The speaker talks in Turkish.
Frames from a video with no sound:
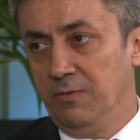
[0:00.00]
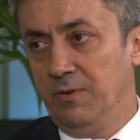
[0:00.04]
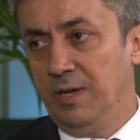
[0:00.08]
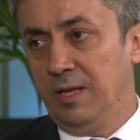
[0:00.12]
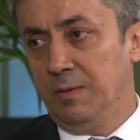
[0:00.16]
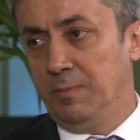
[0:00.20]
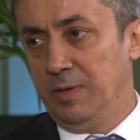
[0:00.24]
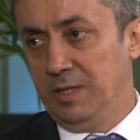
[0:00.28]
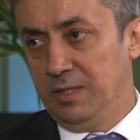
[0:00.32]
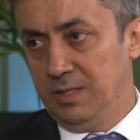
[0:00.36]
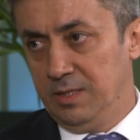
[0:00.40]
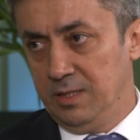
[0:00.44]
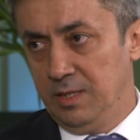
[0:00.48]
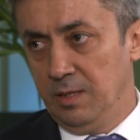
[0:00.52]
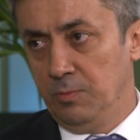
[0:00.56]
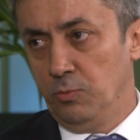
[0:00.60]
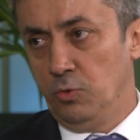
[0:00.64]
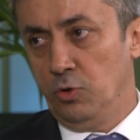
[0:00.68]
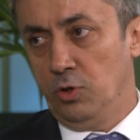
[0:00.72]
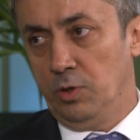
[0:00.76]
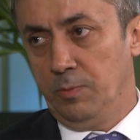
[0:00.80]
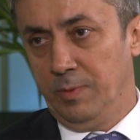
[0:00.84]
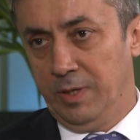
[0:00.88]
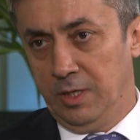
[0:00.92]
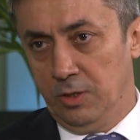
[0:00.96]
vermek
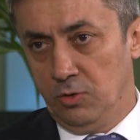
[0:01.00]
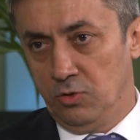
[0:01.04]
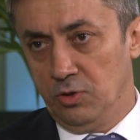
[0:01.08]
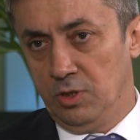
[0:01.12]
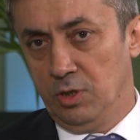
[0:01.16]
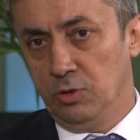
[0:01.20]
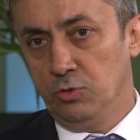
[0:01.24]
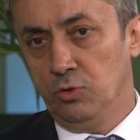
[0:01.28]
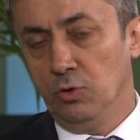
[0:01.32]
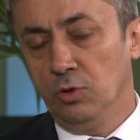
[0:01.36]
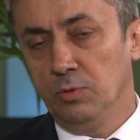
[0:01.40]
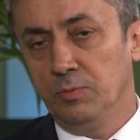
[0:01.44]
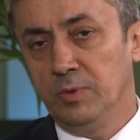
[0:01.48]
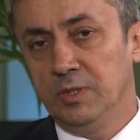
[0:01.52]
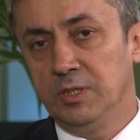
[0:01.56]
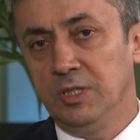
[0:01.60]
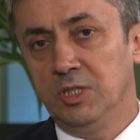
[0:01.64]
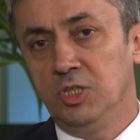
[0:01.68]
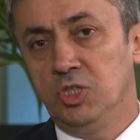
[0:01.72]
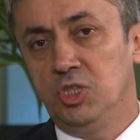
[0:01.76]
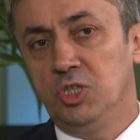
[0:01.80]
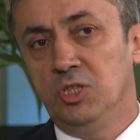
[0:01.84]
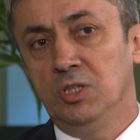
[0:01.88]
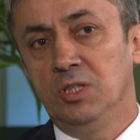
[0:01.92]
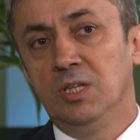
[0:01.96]
istemiyorum henüz net olmadığı
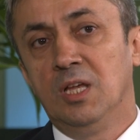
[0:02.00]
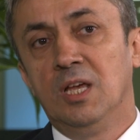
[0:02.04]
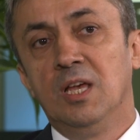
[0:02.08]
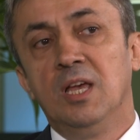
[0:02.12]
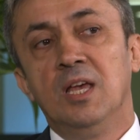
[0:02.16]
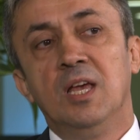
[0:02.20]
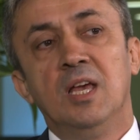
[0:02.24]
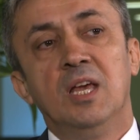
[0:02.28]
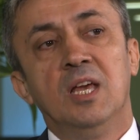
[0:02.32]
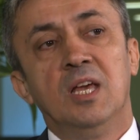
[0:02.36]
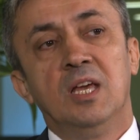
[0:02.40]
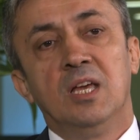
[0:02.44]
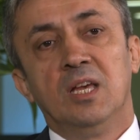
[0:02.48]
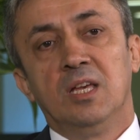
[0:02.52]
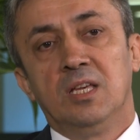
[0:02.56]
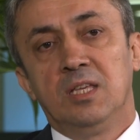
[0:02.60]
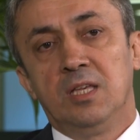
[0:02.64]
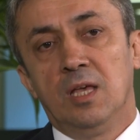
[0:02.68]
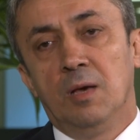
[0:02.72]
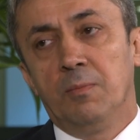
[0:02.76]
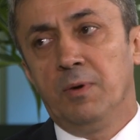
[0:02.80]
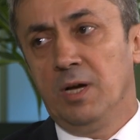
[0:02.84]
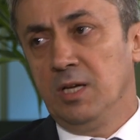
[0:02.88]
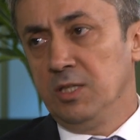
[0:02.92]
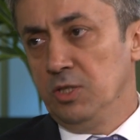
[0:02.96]
için.
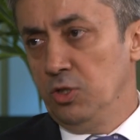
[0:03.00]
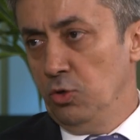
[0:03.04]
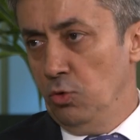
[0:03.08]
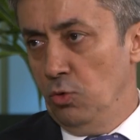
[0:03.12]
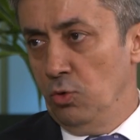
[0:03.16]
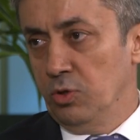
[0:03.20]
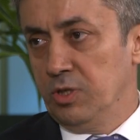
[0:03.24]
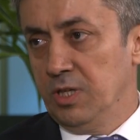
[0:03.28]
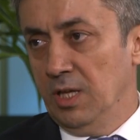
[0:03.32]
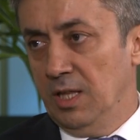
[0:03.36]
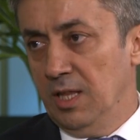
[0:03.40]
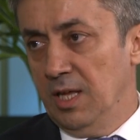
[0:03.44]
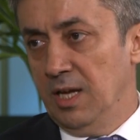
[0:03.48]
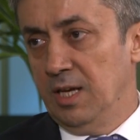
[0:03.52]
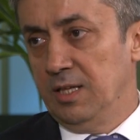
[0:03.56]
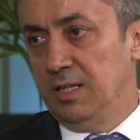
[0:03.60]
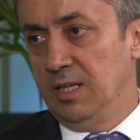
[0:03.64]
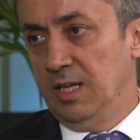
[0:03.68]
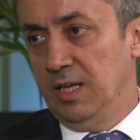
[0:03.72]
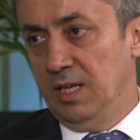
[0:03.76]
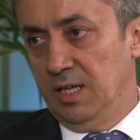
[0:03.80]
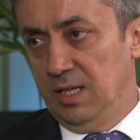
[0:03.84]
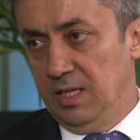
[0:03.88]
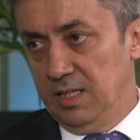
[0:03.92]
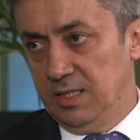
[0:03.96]
Yabancı
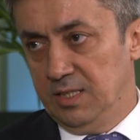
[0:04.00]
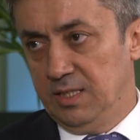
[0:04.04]
ülkelerde e,